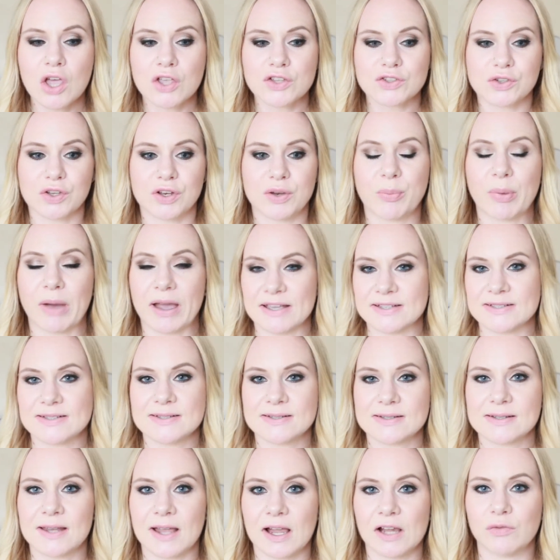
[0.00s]
sondern die Preise
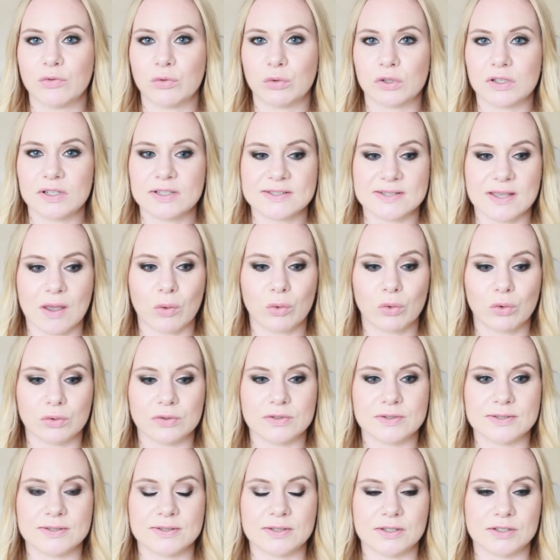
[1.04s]
sind halt wirklich
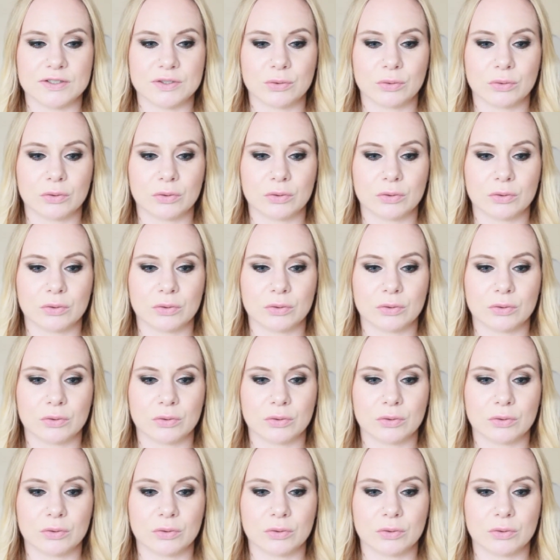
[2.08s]
saugünstig.